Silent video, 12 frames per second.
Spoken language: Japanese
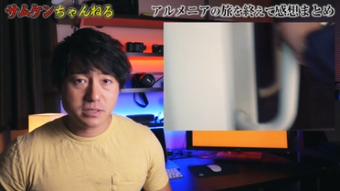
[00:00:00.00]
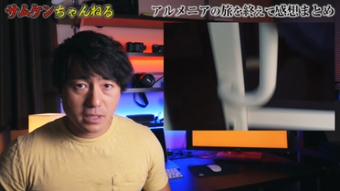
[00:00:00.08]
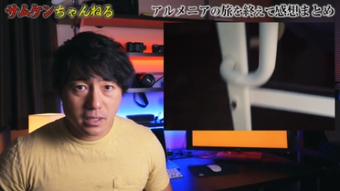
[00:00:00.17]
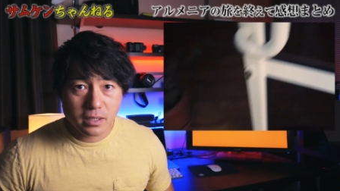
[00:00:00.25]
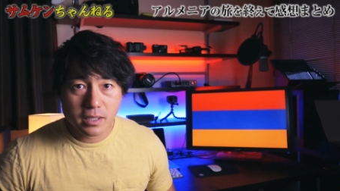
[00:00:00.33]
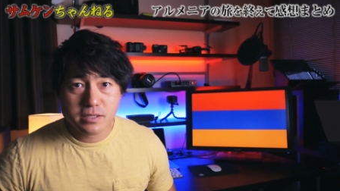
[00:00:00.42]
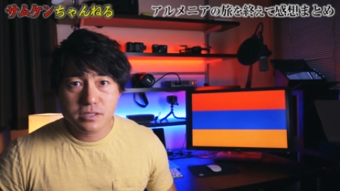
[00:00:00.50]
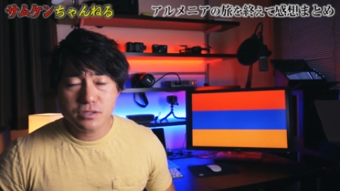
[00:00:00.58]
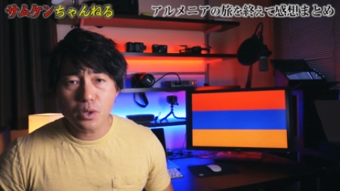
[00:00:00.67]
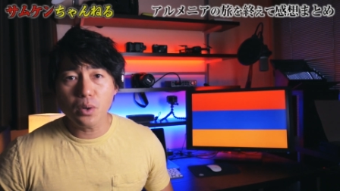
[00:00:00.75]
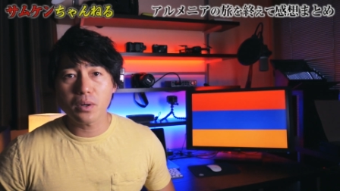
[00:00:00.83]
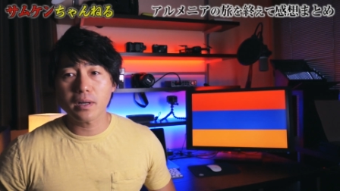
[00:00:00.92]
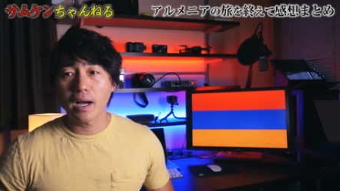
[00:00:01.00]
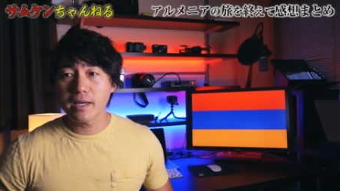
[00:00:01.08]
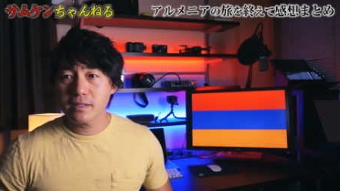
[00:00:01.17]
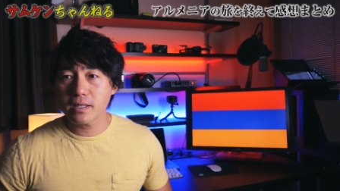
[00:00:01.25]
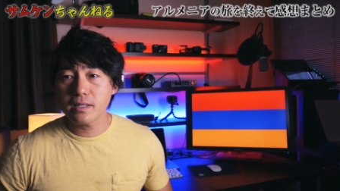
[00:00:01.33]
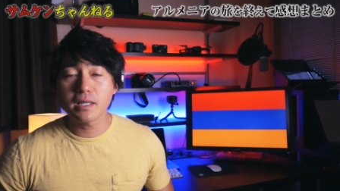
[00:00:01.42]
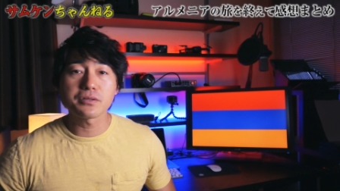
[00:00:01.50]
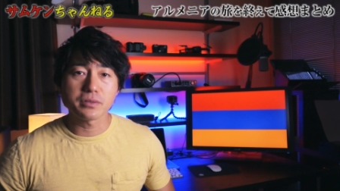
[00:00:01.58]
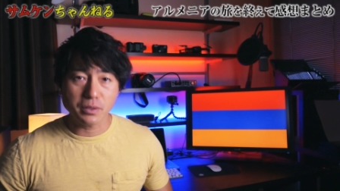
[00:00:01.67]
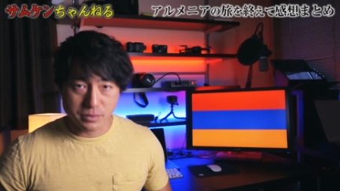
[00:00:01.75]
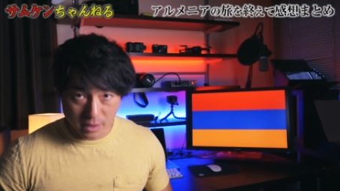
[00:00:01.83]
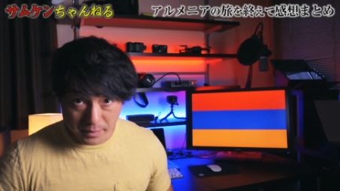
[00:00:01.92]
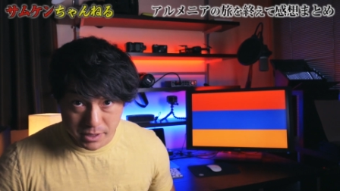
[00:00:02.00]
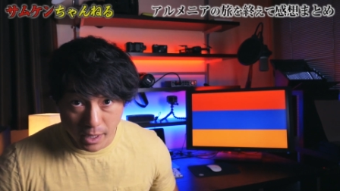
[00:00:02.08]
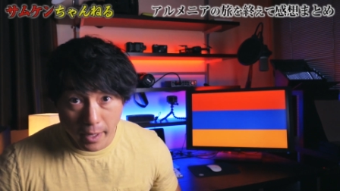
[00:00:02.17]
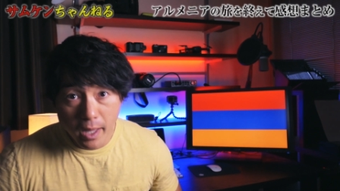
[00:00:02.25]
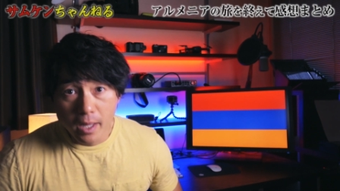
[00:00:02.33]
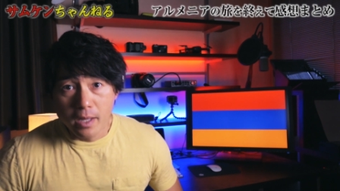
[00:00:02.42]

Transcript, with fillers: 清潔の快適宿でございました。